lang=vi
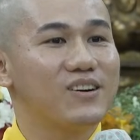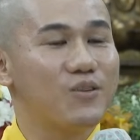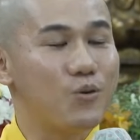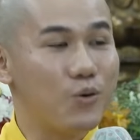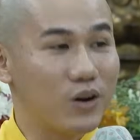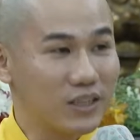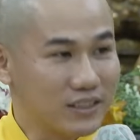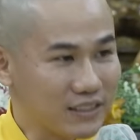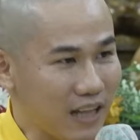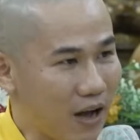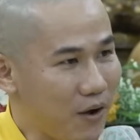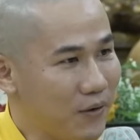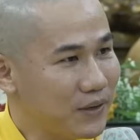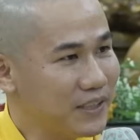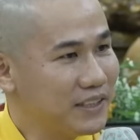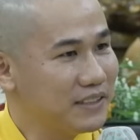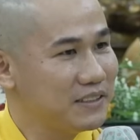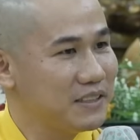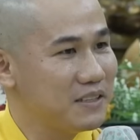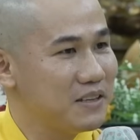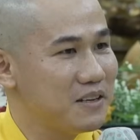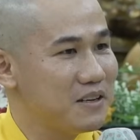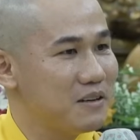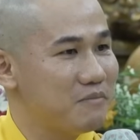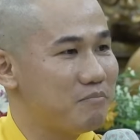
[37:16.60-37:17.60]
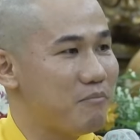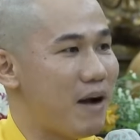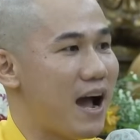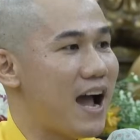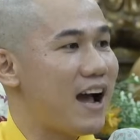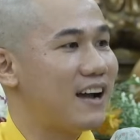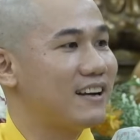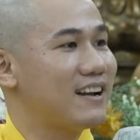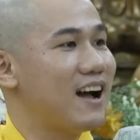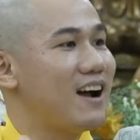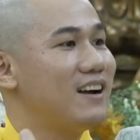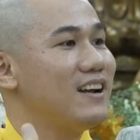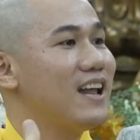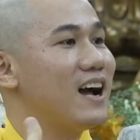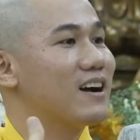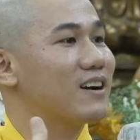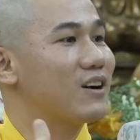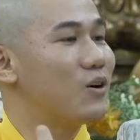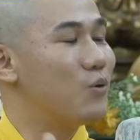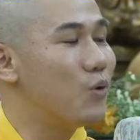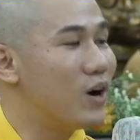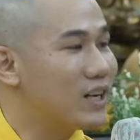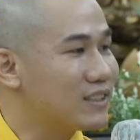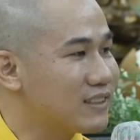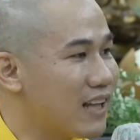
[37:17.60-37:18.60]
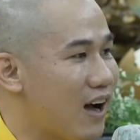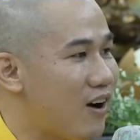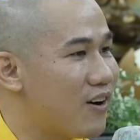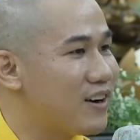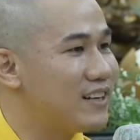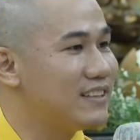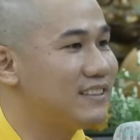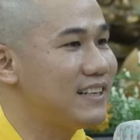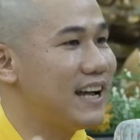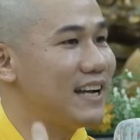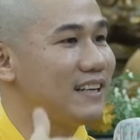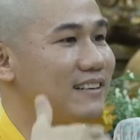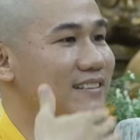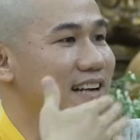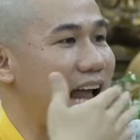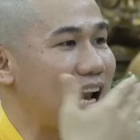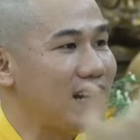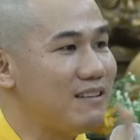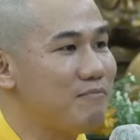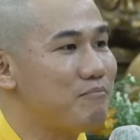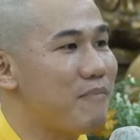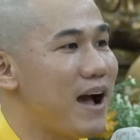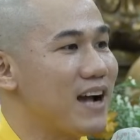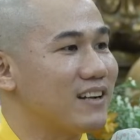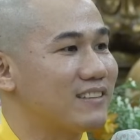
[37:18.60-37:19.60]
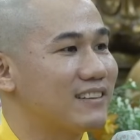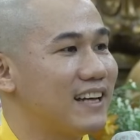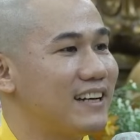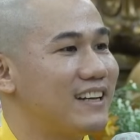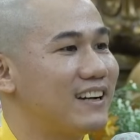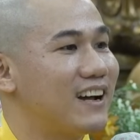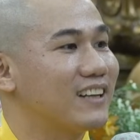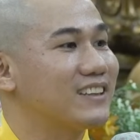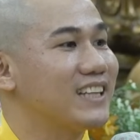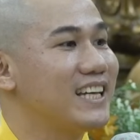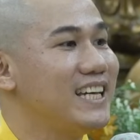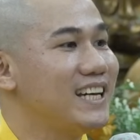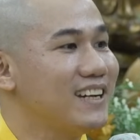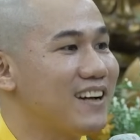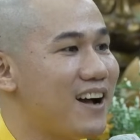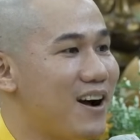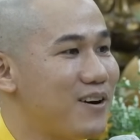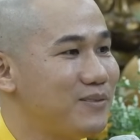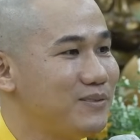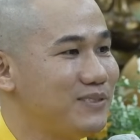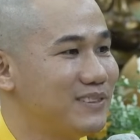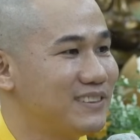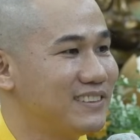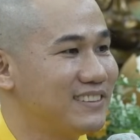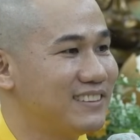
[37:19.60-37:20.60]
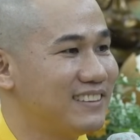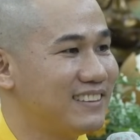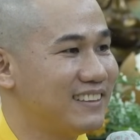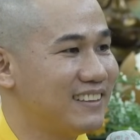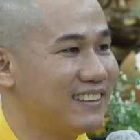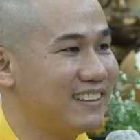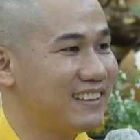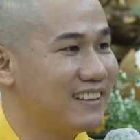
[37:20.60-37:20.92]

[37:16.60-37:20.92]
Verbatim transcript: của tôi. Mà nó là của tôi nên đánh mất thì có tiếc không?